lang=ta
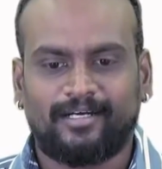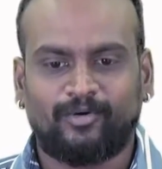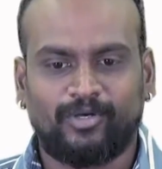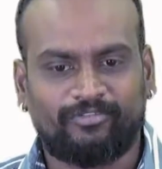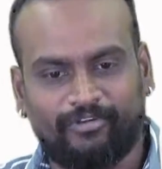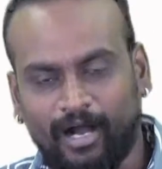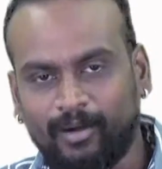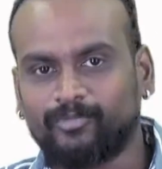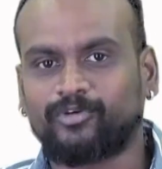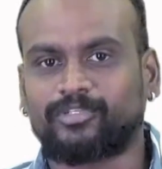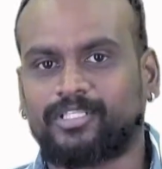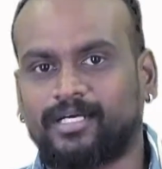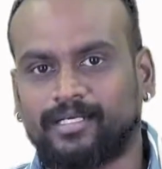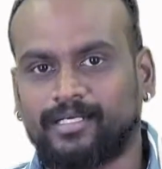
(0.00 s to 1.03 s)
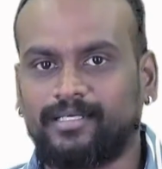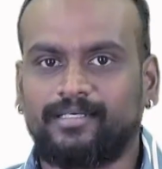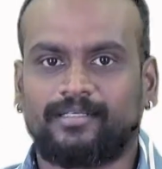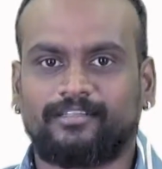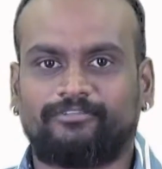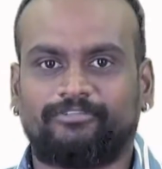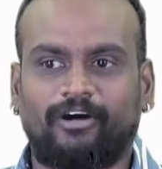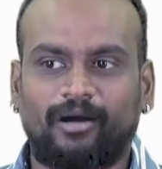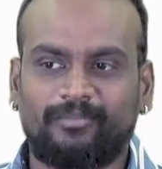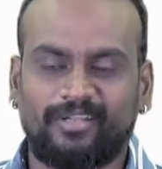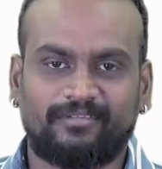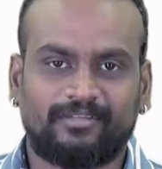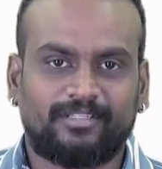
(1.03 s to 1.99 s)
ஒரு ஃபார்ம் கொடுத்தாங்க அந்த
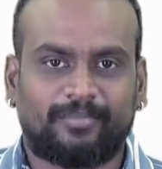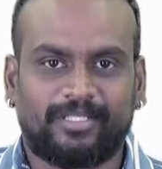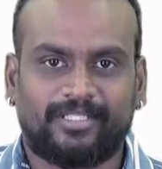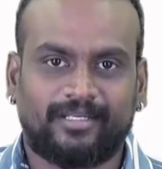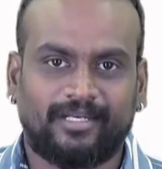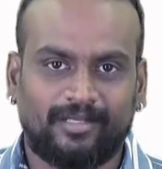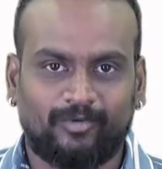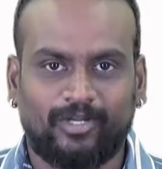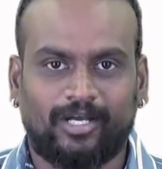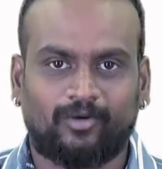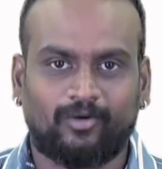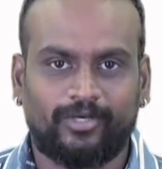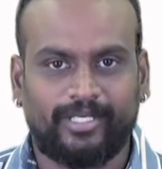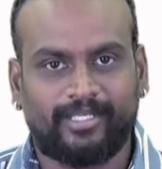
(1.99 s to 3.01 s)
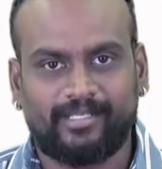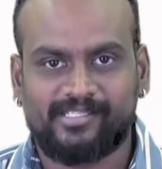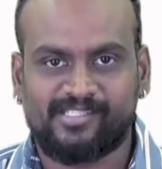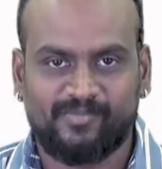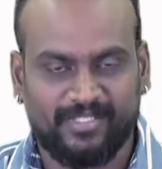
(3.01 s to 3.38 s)
ஃபார்மில் வந்து பார்த்திங்கன்னா நம்மளோட அக்கௌண்ட் டீட்டெயில்ஸ்